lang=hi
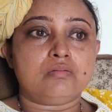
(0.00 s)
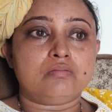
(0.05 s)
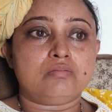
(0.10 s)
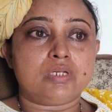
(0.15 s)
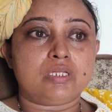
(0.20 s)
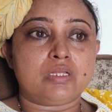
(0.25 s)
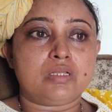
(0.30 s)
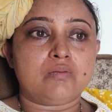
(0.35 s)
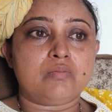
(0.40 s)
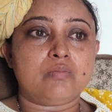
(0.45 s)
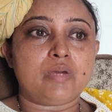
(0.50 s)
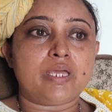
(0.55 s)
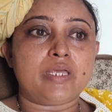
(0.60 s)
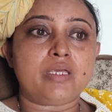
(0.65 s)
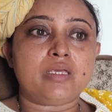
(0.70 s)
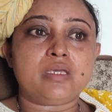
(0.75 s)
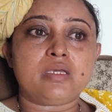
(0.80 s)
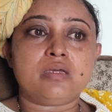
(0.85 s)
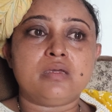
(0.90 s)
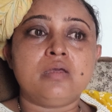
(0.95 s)
मतलब माई
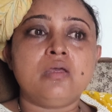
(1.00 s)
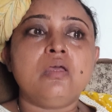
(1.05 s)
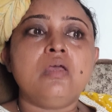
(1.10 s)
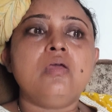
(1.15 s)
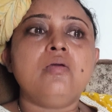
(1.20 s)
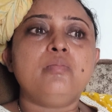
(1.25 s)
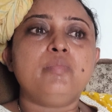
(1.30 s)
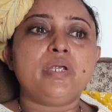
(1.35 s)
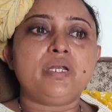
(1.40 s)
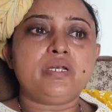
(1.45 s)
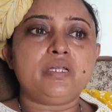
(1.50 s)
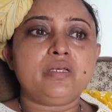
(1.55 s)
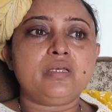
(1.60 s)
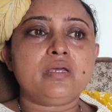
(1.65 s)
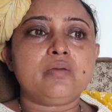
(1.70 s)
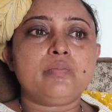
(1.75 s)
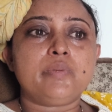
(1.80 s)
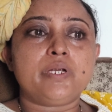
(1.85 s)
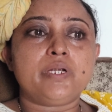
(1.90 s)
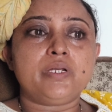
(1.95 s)
के बेटी क्या
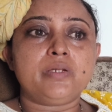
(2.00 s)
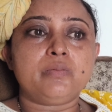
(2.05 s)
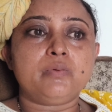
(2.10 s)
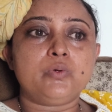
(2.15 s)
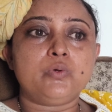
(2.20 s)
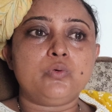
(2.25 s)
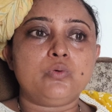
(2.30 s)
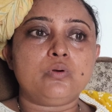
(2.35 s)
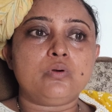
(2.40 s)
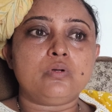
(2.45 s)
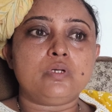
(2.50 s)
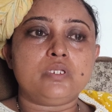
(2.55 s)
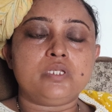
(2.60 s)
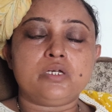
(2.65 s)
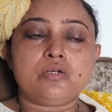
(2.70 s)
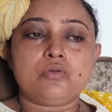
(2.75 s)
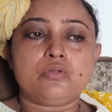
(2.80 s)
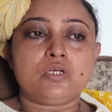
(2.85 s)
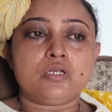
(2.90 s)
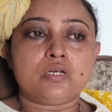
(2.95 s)
बेटी बहू
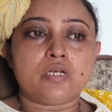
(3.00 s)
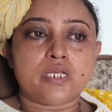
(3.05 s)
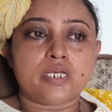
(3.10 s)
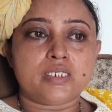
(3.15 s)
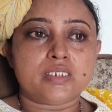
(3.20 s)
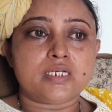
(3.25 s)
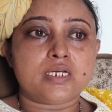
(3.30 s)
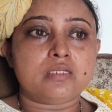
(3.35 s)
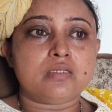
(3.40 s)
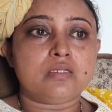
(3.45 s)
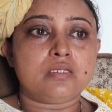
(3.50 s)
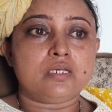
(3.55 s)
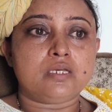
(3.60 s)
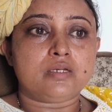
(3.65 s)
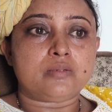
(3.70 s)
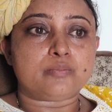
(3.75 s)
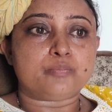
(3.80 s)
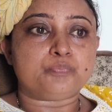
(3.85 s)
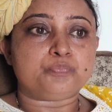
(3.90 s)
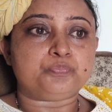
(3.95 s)
इधर उधर नहीं जाती
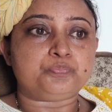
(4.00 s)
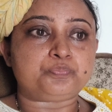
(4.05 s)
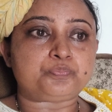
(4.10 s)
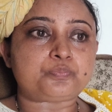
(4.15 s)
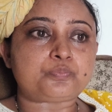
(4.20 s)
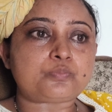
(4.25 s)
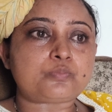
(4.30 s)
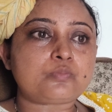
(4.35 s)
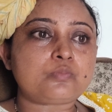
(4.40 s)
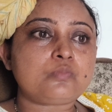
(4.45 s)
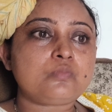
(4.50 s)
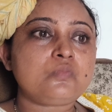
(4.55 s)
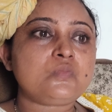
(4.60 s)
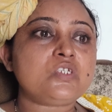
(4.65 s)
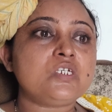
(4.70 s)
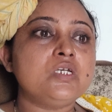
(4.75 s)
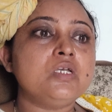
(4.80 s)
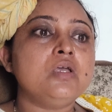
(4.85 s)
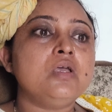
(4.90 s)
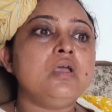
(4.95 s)
हैं
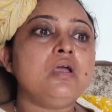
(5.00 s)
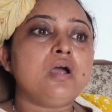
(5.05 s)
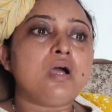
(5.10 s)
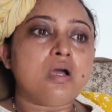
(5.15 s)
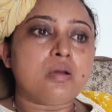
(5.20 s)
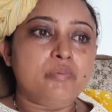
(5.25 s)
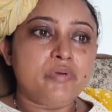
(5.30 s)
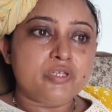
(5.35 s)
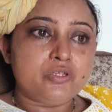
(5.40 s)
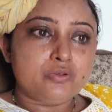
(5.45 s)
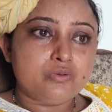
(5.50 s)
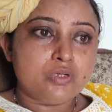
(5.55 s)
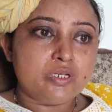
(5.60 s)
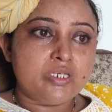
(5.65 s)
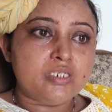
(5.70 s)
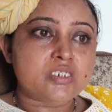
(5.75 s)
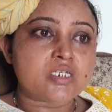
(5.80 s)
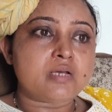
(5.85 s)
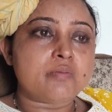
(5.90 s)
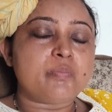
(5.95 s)
अभी तो
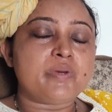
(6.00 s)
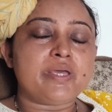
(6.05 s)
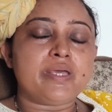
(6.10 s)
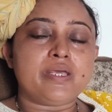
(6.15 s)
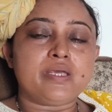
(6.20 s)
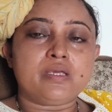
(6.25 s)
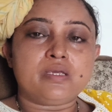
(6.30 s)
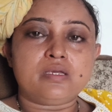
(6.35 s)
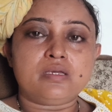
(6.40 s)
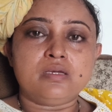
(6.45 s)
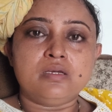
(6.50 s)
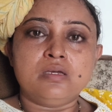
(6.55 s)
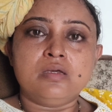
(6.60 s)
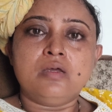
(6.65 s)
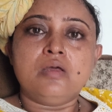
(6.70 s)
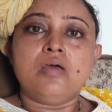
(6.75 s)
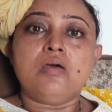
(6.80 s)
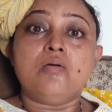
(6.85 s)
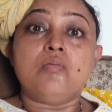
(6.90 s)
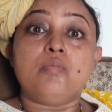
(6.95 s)
नहीं जा पाएगी
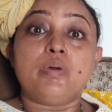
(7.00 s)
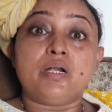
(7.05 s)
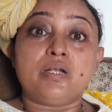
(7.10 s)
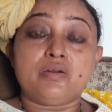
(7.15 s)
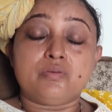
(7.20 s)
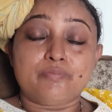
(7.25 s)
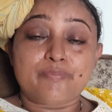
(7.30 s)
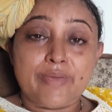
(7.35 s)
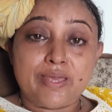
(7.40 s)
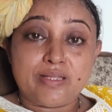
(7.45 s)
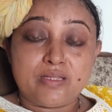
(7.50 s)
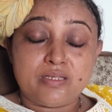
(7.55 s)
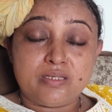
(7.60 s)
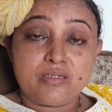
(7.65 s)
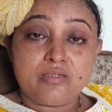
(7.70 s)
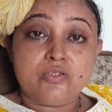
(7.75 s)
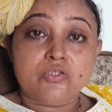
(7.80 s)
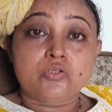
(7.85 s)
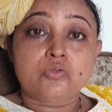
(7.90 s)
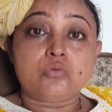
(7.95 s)
बट मैं
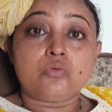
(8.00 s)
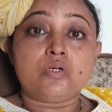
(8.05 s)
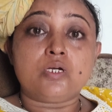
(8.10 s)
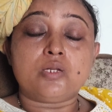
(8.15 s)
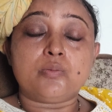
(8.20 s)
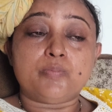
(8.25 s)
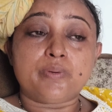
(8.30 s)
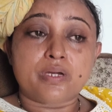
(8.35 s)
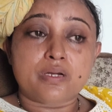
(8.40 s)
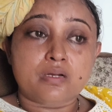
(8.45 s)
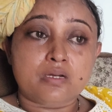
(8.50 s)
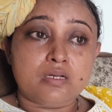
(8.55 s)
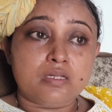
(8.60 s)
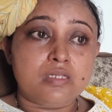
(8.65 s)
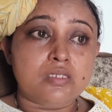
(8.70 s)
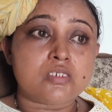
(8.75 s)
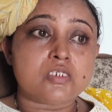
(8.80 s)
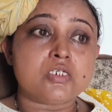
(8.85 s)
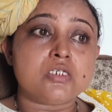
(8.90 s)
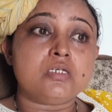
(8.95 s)
देखती हूँ घर पे
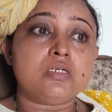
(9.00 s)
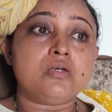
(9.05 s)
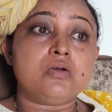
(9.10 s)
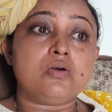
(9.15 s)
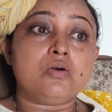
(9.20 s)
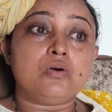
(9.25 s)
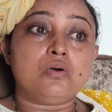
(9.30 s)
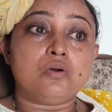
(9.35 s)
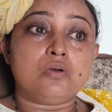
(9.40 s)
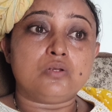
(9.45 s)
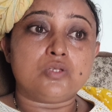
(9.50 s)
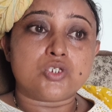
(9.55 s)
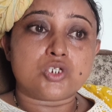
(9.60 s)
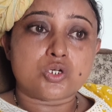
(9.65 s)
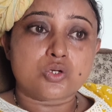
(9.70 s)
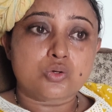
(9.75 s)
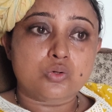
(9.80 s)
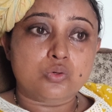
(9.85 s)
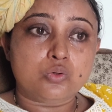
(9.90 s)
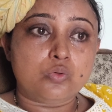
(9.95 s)
अंकल जी और
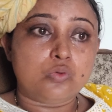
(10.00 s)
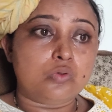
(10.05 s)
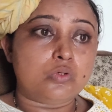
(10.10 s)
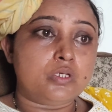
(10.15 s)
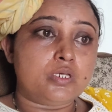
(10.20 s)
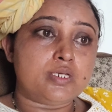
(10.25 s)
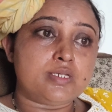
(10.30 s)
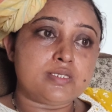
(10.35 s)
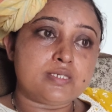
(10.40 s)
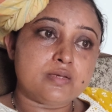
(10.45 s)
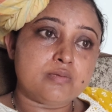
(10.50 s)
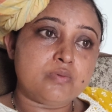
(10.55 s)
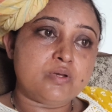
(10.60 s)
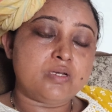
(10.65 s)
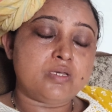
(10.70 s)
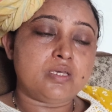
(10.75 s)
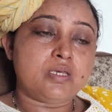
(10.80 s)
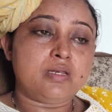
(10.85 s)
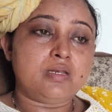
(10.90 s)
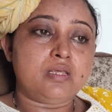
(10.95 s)
चकोर ये सब
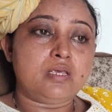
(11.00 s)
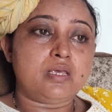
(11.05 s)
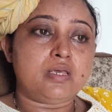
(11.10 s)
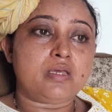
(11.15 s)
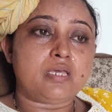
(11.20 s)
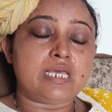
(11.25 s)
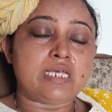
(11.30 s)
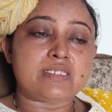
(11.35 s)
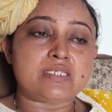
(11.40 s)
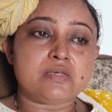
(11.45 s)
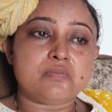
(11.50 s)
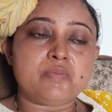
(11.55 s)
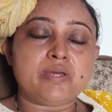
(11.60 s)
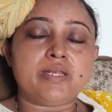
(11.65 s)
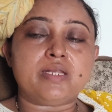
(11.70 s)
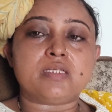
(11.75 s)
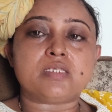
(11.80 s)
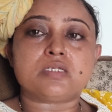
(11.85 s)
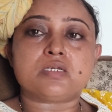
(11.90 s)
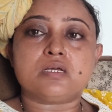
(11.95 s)
अकेले हैं कैसे
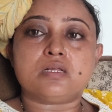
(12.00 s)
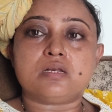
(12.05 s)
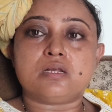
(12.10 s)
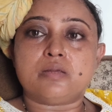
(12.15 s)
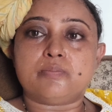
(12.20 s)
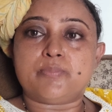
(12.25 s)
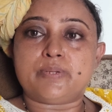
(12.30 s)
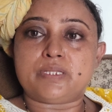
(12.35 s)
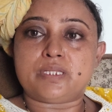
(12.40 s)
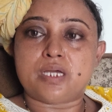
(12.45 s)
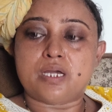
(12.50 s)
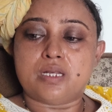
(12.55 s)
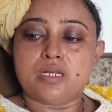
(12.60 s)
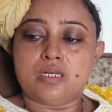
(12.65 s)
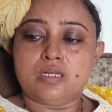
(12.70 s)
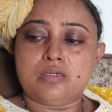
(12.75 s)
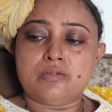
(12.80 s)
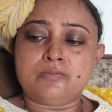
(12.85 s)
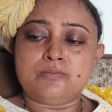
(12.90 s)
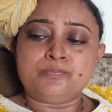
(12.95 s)
मैनेज कर रहे हैं पता नहीं